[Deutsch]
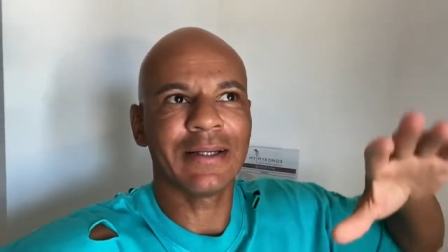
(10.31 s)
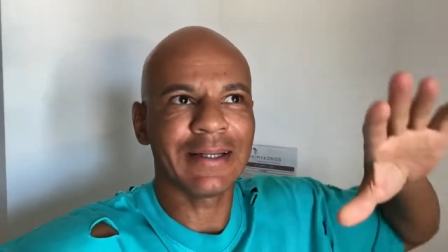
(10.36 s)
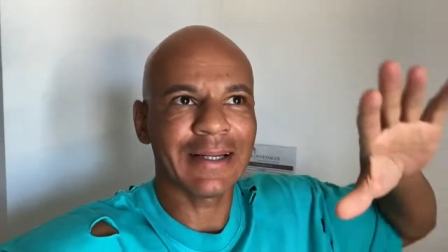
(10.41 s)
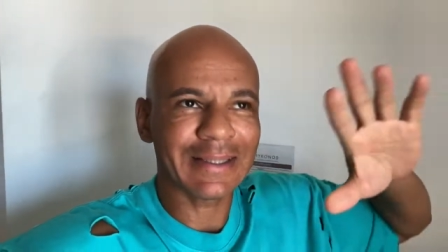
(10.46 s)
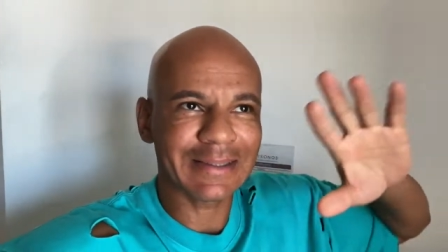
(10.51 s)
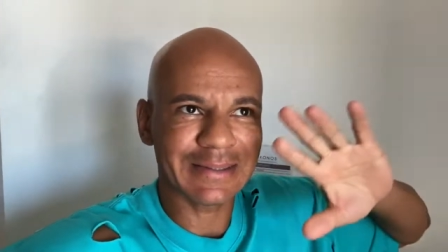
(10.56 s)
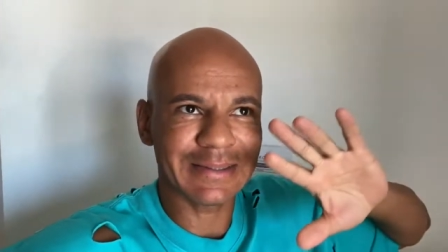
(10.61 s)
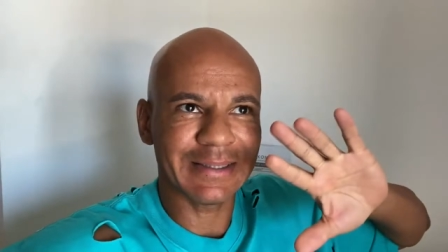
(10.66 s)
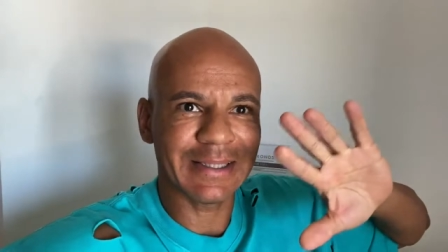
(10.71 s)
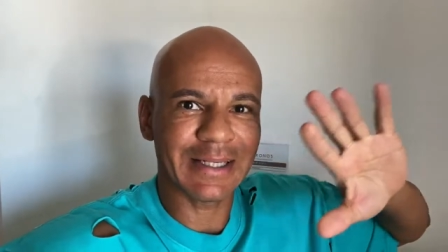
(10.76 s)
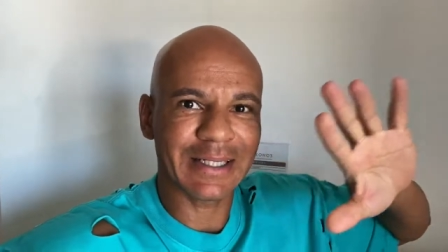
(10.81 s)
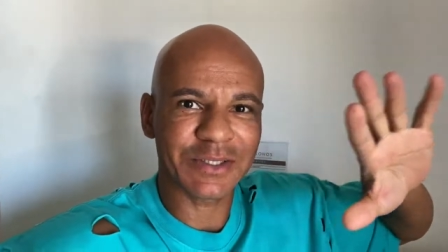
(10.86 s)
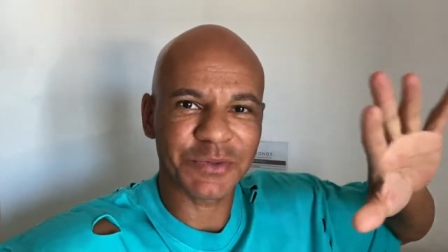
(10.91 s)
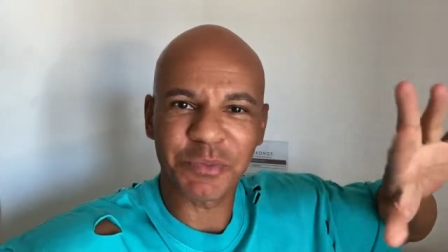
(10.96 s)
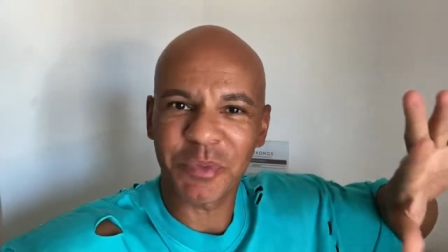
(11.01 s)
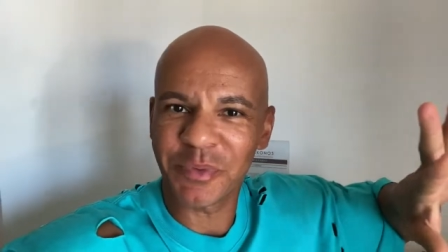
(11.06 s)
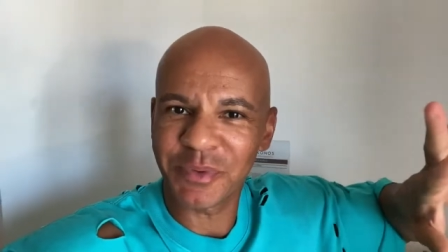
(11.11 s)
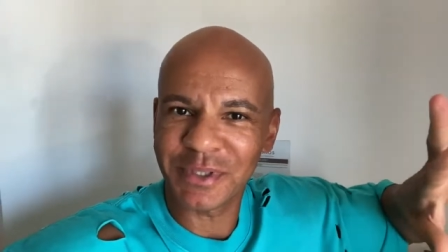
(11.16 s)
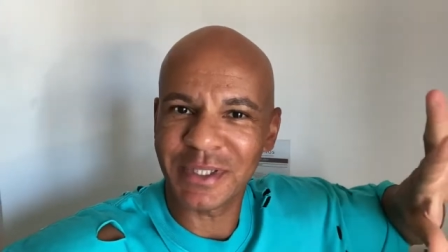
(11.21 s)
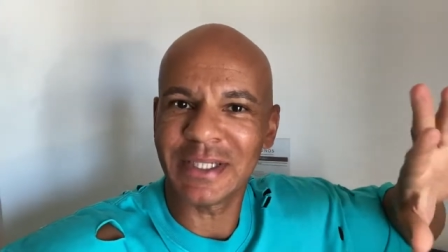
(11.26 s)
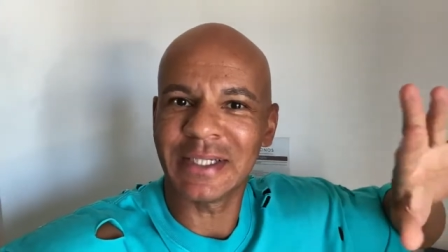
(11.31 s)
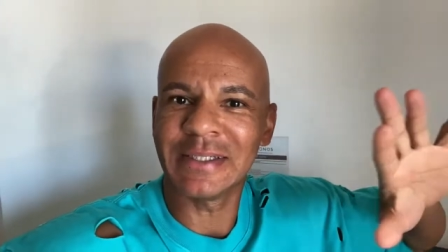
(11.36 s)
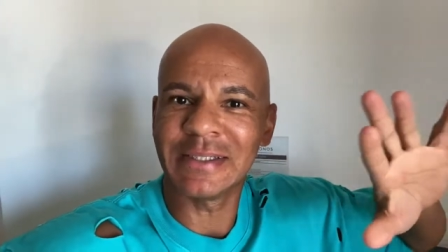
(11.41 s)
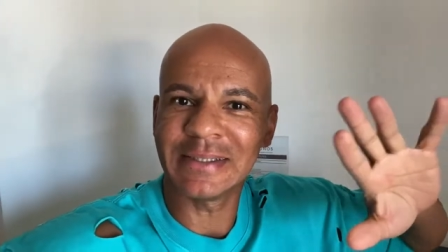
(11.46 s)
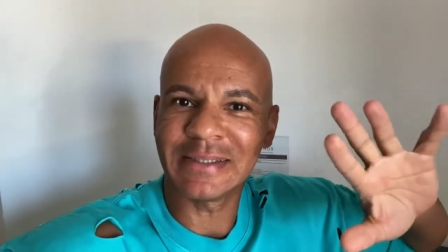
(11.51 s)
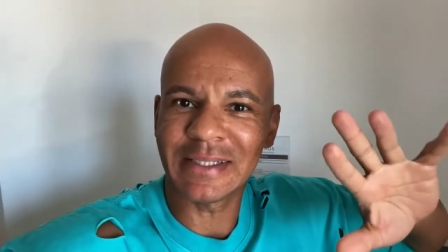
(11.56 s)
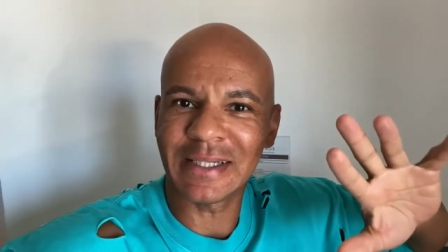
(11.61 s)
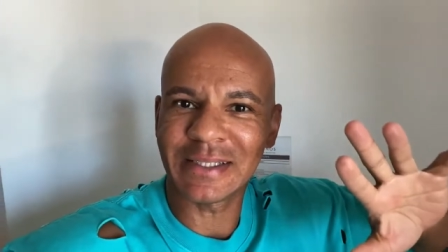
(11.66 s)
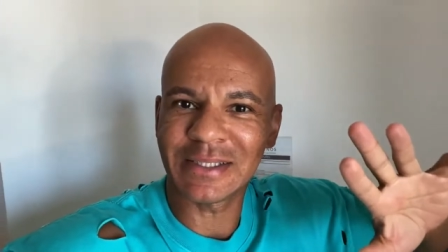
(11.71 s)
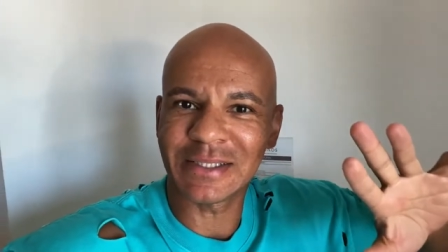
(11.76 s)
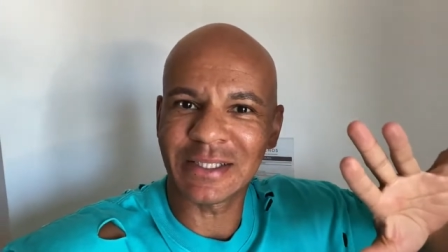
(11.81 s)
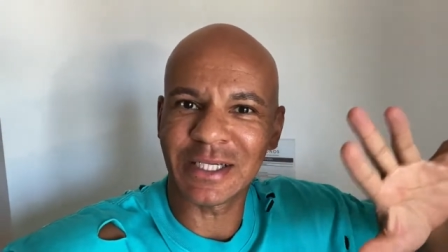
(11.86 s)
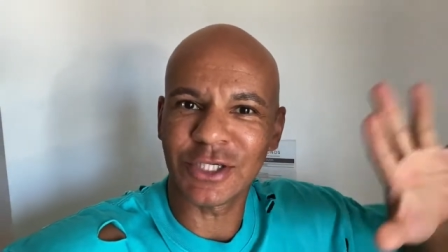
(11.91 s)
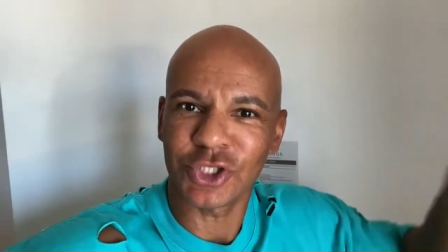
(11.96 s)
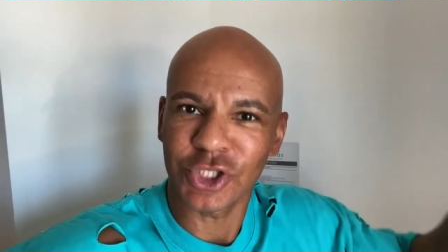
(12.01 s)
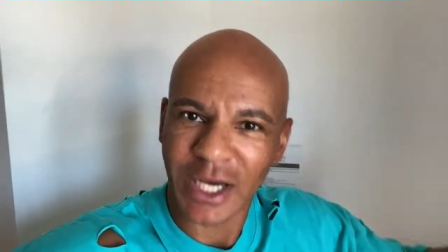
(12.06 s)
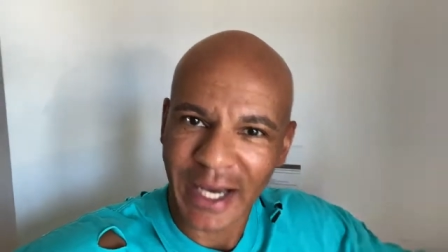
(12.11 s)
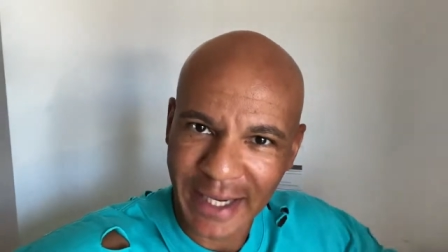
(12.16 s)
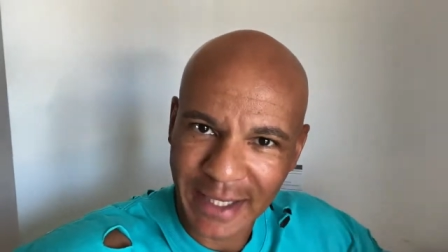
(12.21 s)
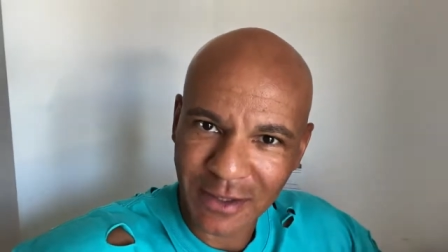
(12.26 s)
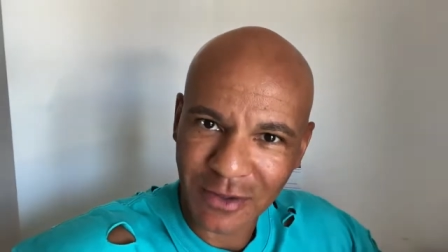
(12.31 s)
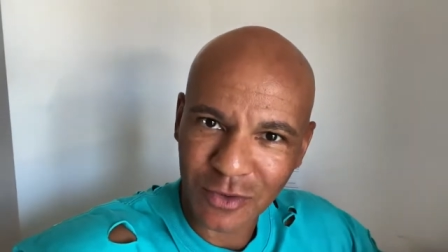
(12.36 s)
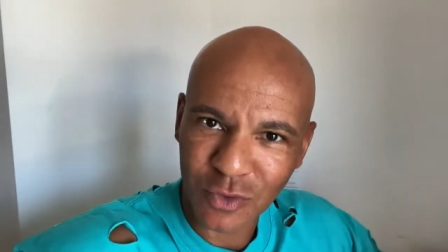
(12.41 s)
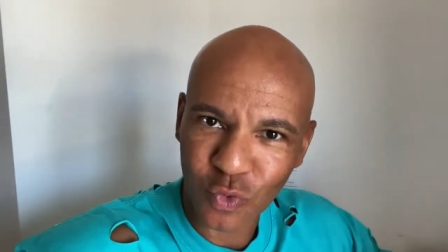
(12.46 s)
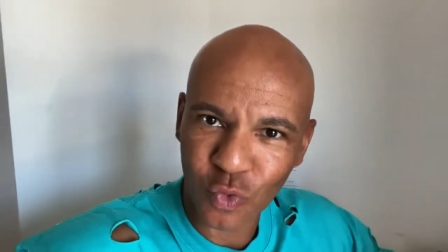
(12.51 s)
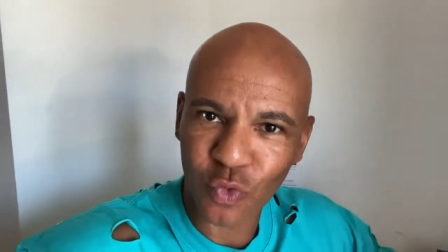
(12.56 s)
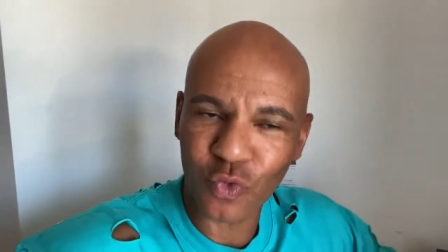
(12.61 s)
lass sie erstmal mit ihren Gesetzen entscheiden.